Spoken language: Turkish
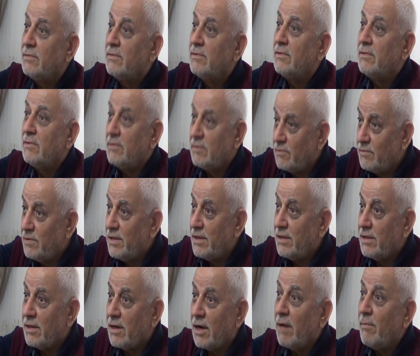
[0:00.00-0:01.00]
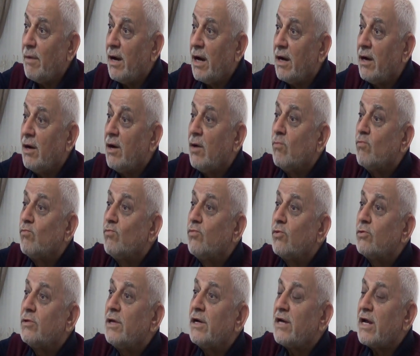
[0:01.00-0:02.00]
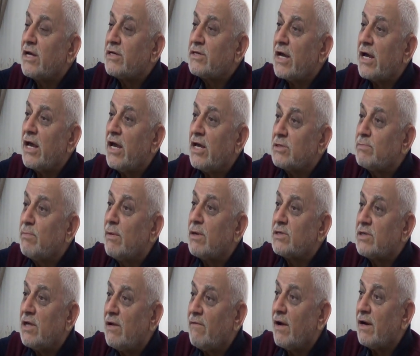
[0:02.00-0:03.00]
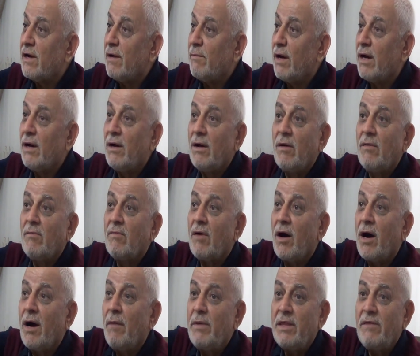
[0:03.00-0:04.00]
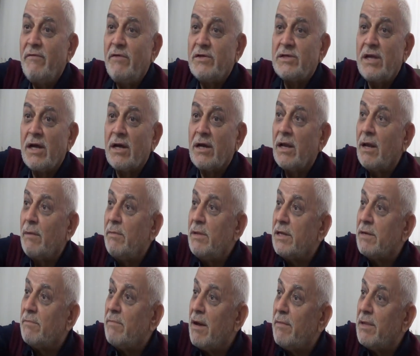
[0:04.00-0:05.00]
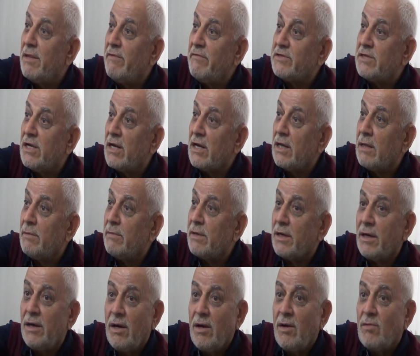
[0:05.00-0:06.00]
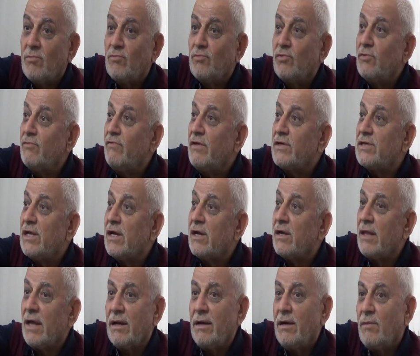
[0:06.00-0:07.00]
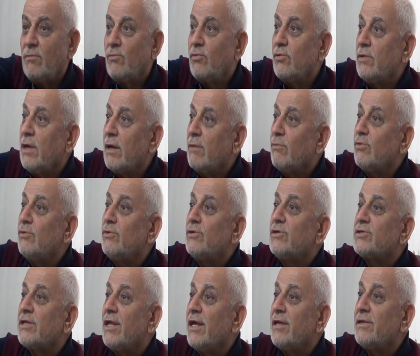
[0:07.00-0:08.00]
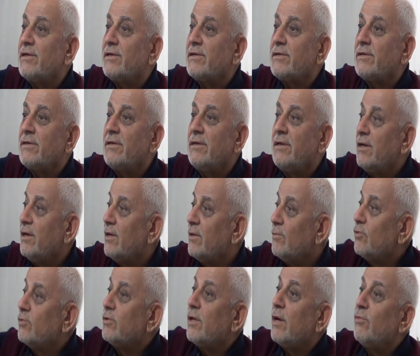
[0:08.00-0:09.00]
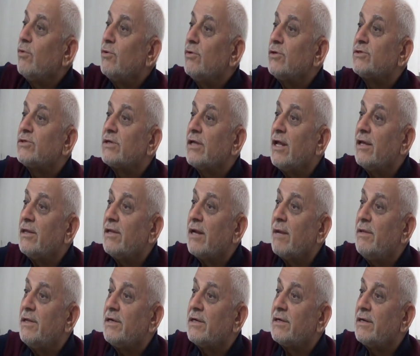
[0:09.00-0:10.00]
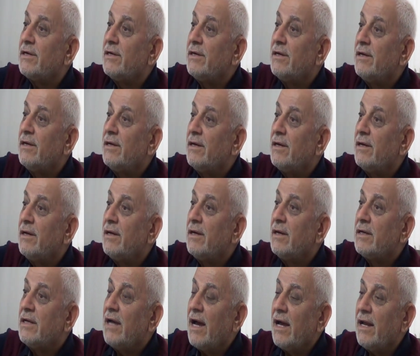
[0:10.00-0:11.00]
verir. Ama burada Rezak esmasıyla var ama Ahmet'i vesile kalabilir, Mehmet'i vesile kalabilir. Bunu vesile kadar buradan bunu rızıklandırır. Buradan bunu rızıklandırabilir. Yani